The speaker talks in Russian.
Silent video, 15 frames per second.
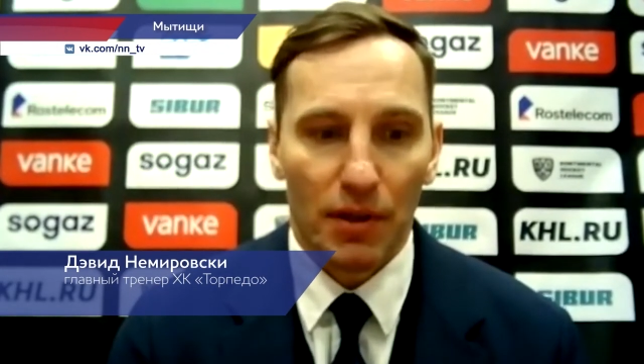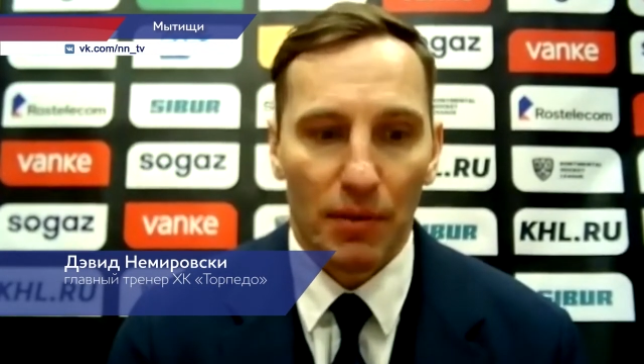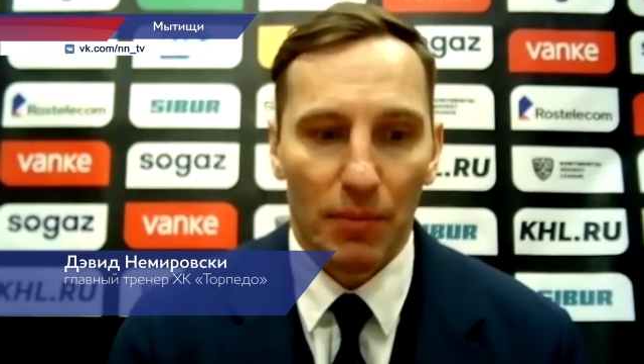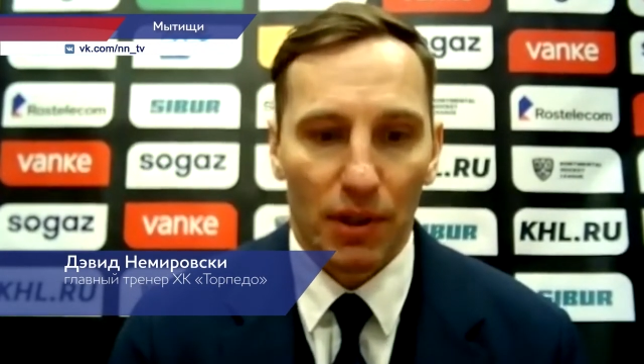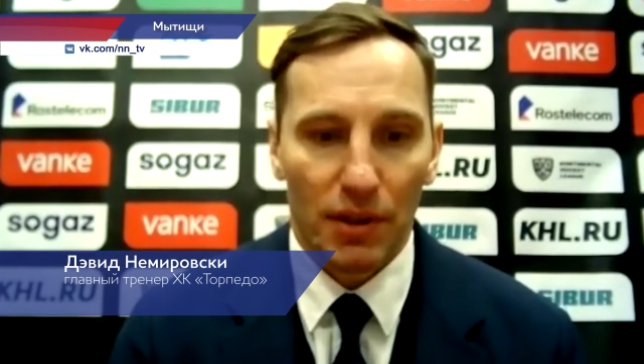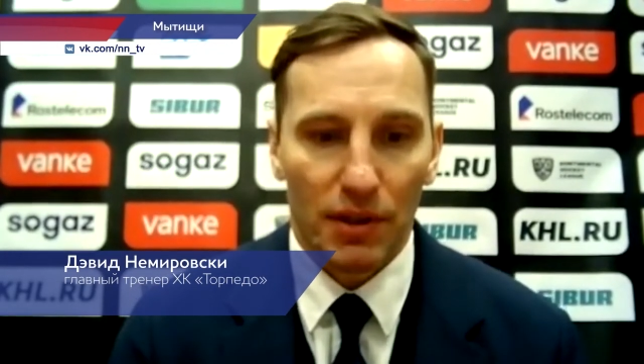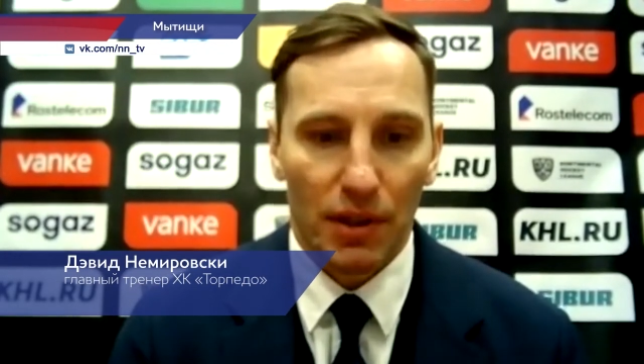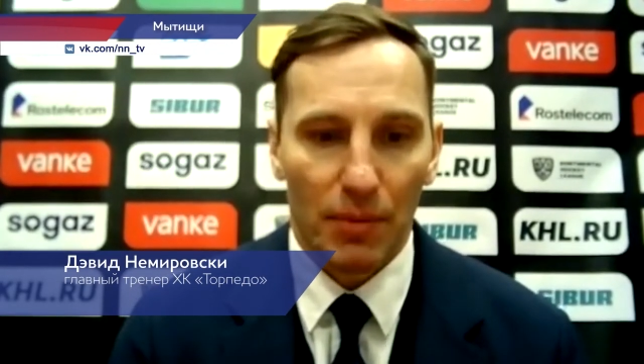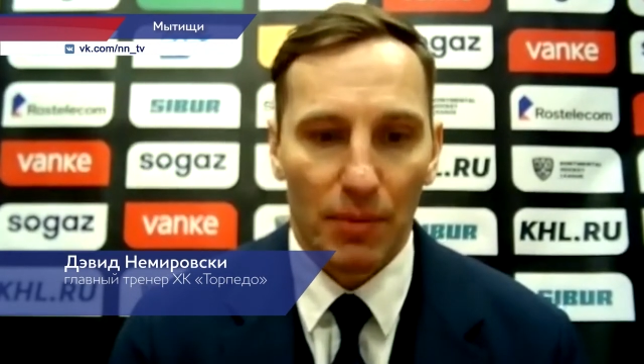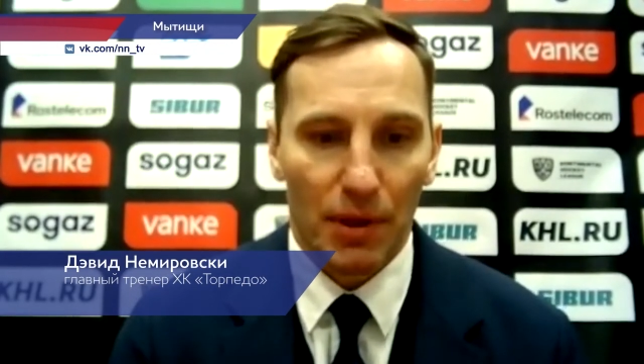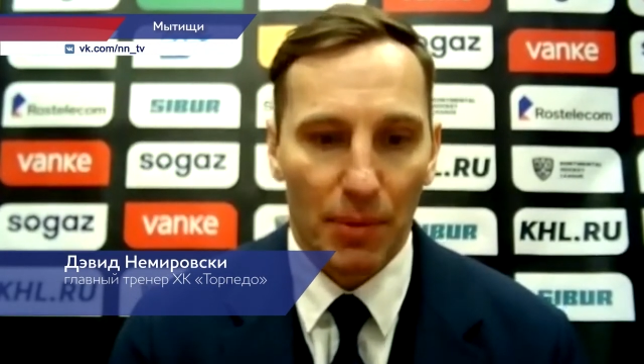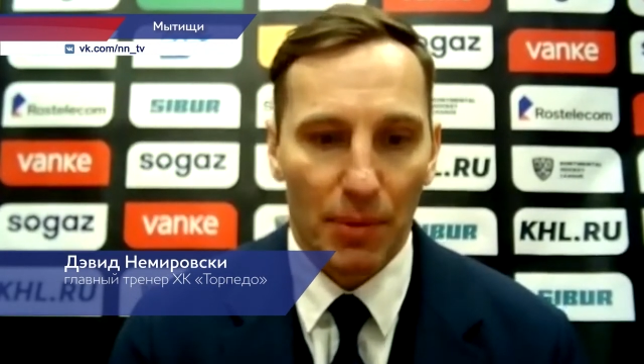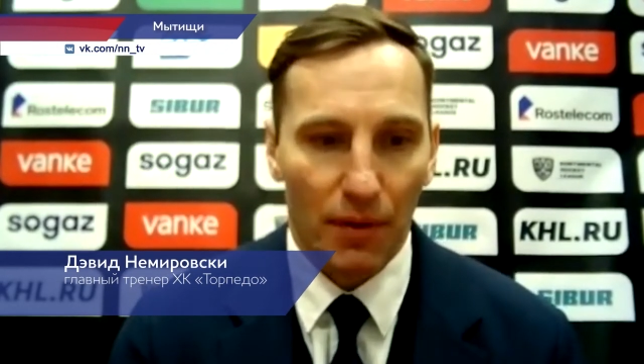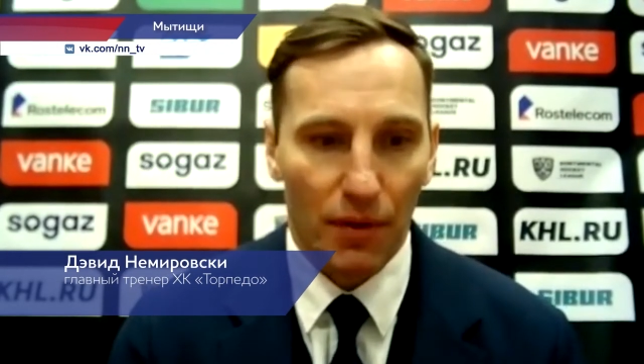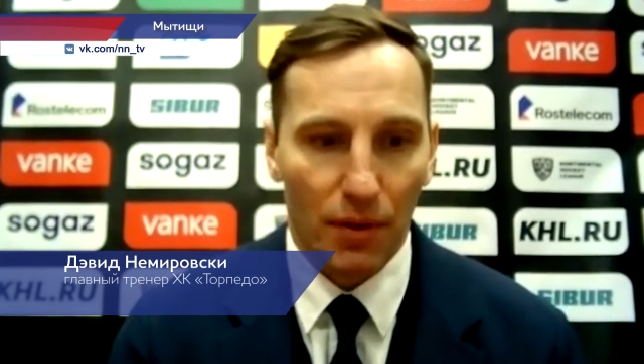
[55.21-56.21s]
Не могли
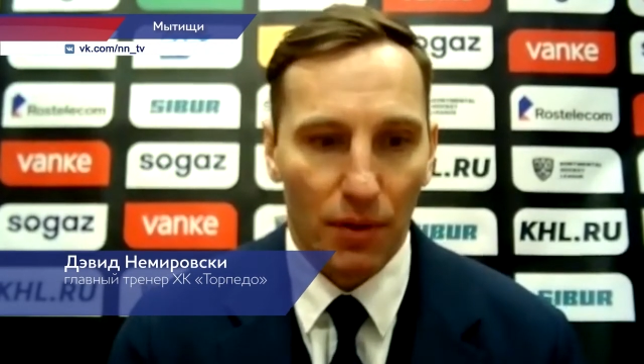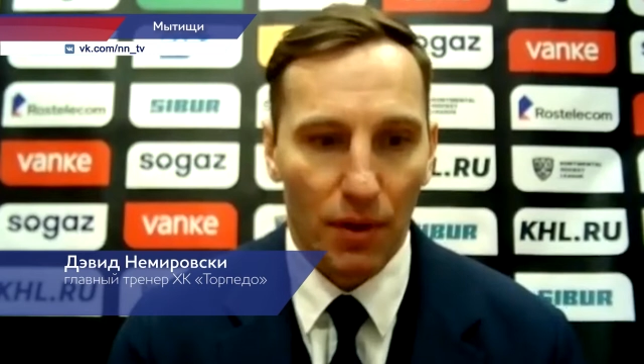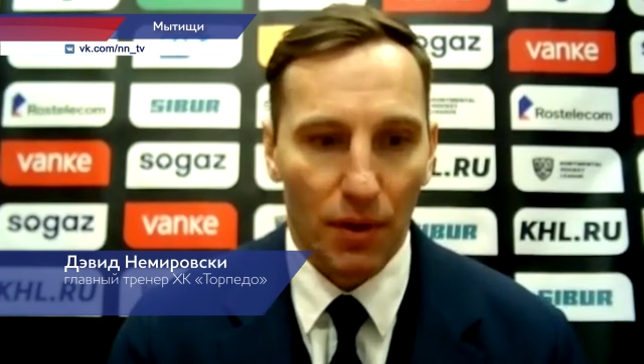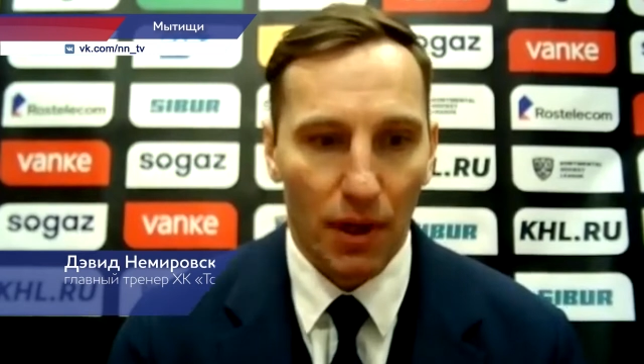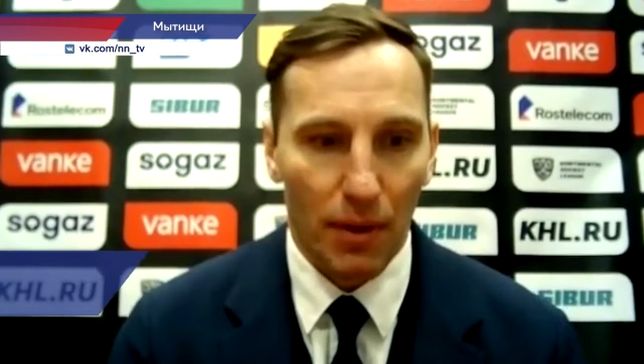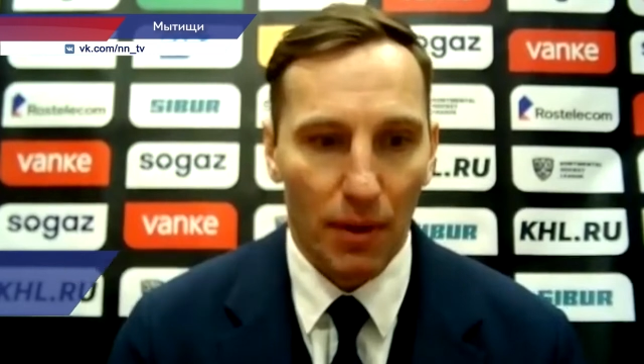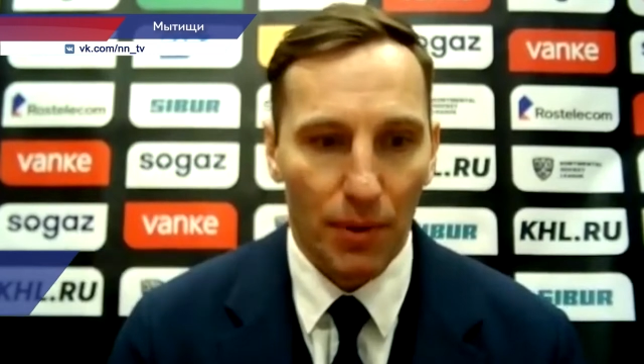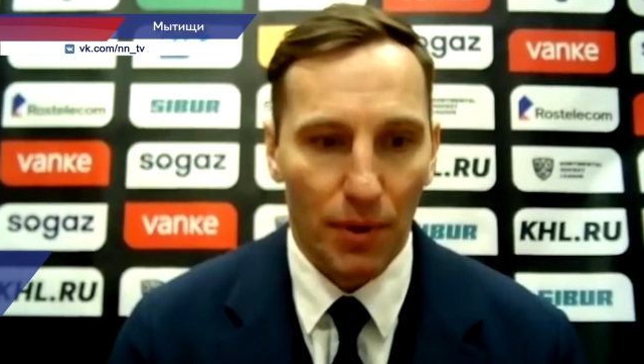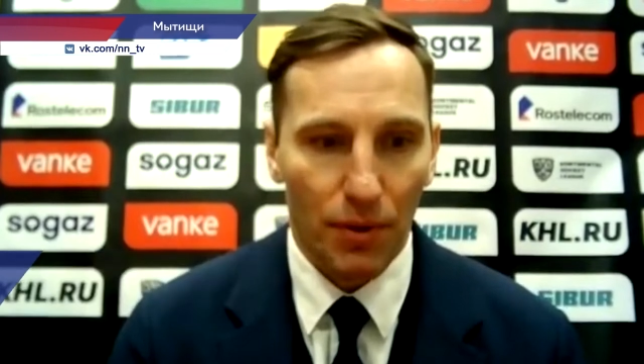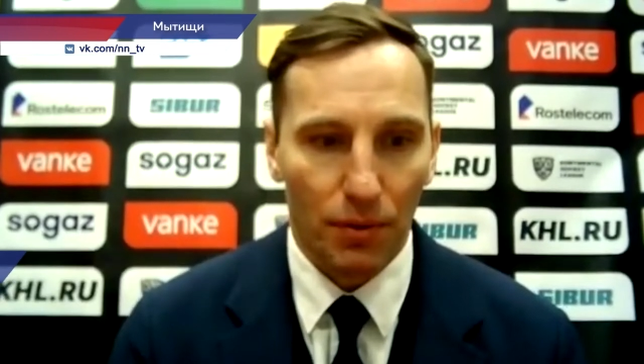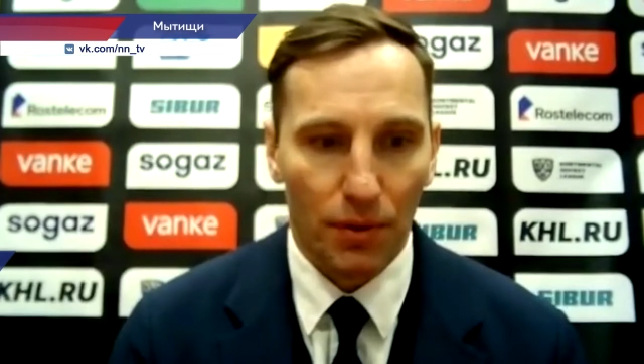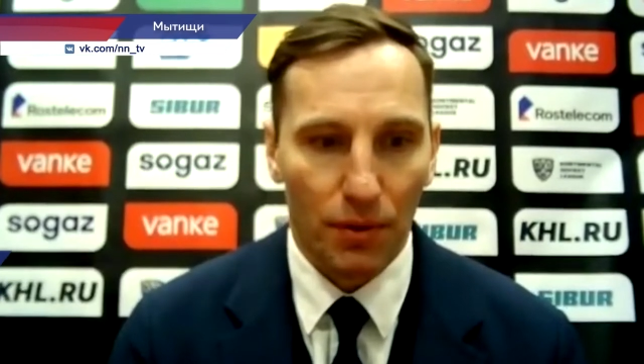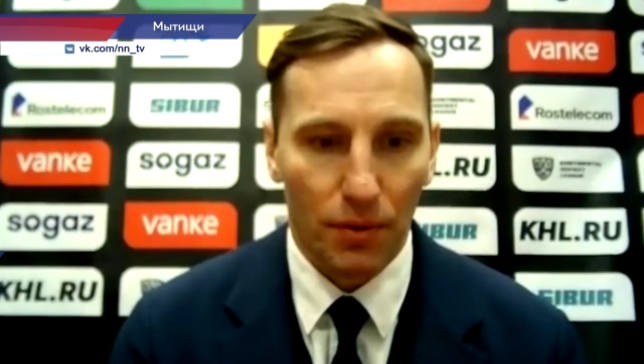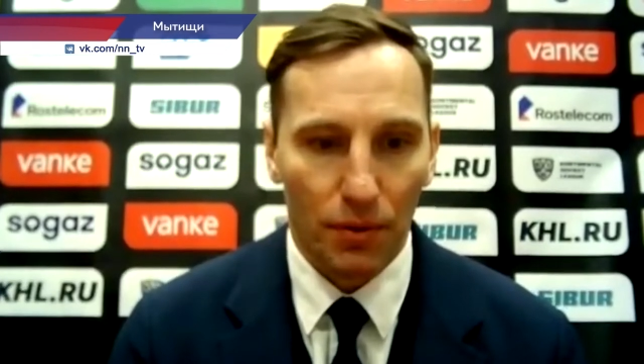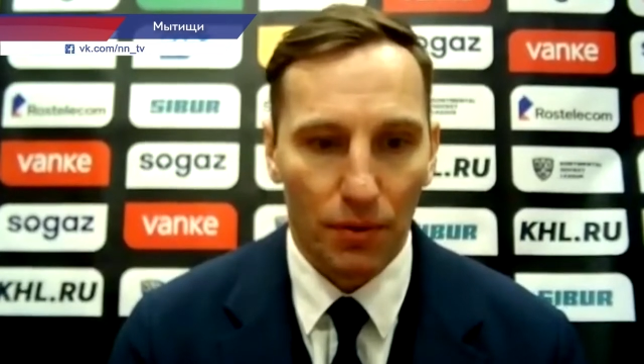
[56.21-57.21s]
забить первый э,
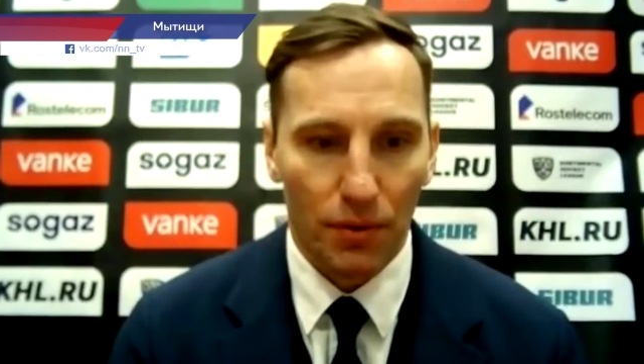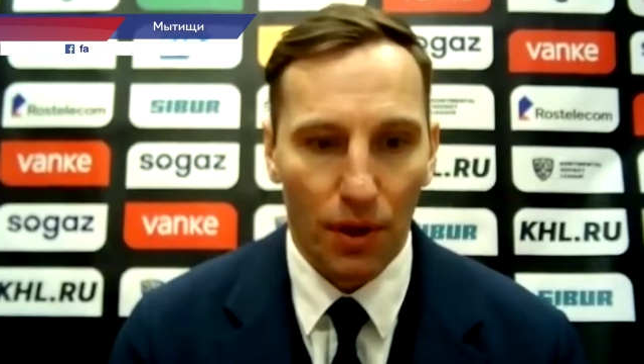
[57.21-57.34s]
период, но ну,